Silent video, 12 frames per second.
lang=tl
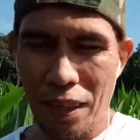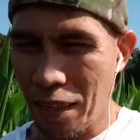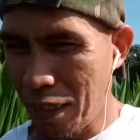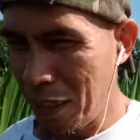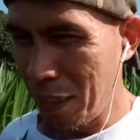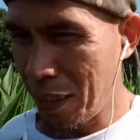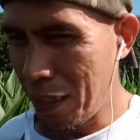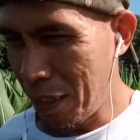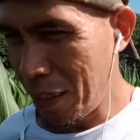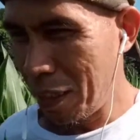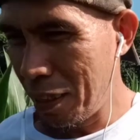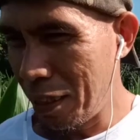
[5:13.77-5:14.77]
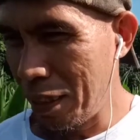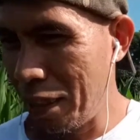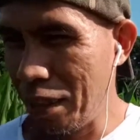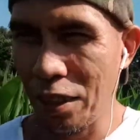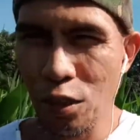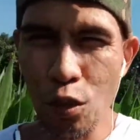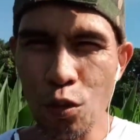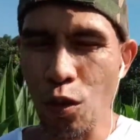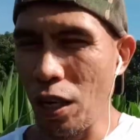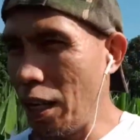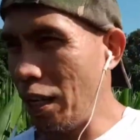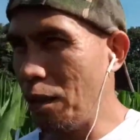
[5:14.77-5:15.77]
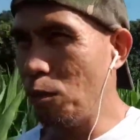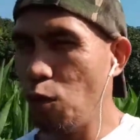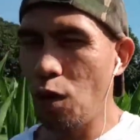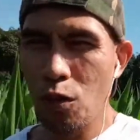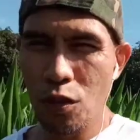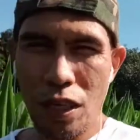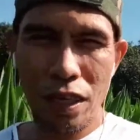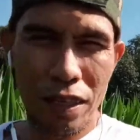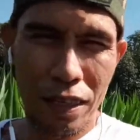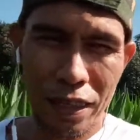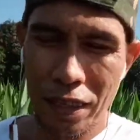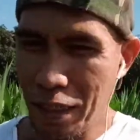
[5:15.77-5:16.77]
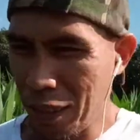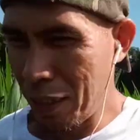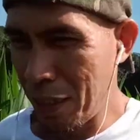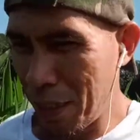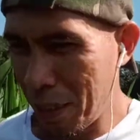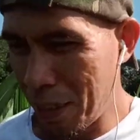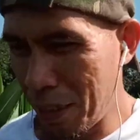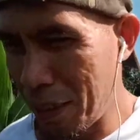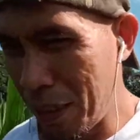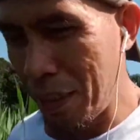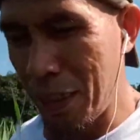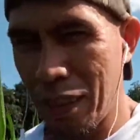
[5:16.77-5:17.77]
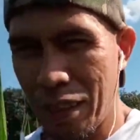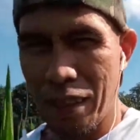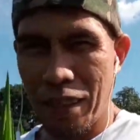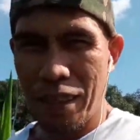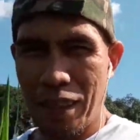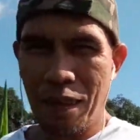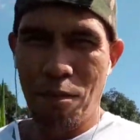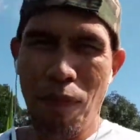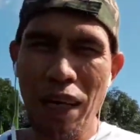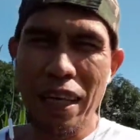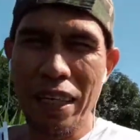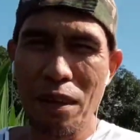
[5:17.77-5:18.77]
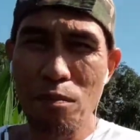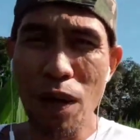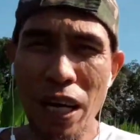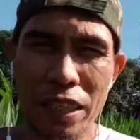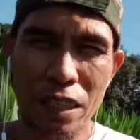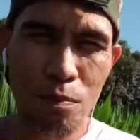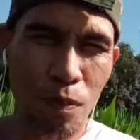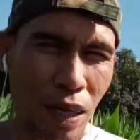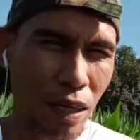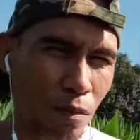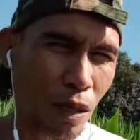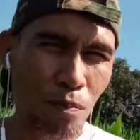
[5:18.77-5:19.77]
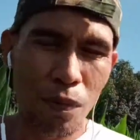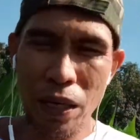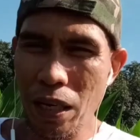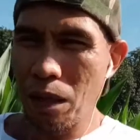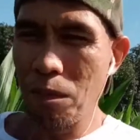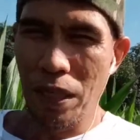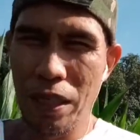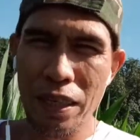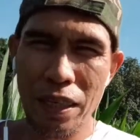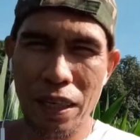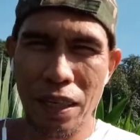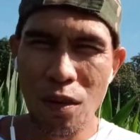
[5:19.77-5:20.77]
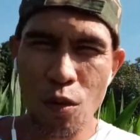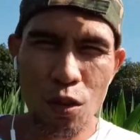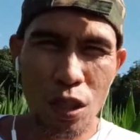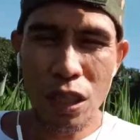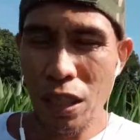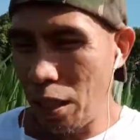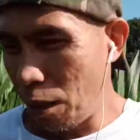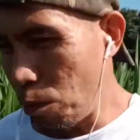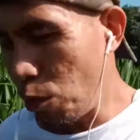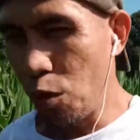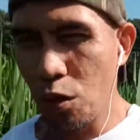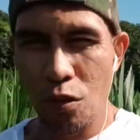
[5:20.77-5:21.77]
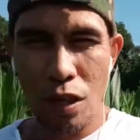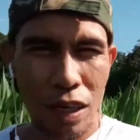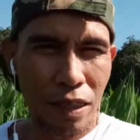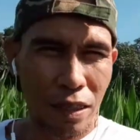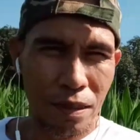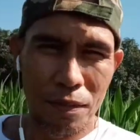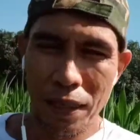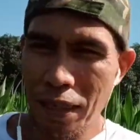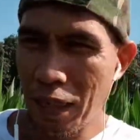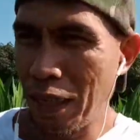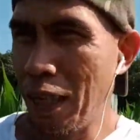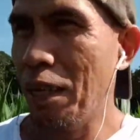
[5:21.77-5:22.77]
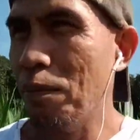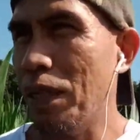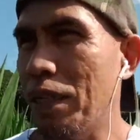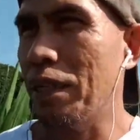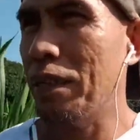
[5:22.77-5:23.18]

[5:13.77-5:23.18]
uh, yun wala lang po ako talagang uh, malaking budget para magparami kaya konti lang po yung aking mga halaman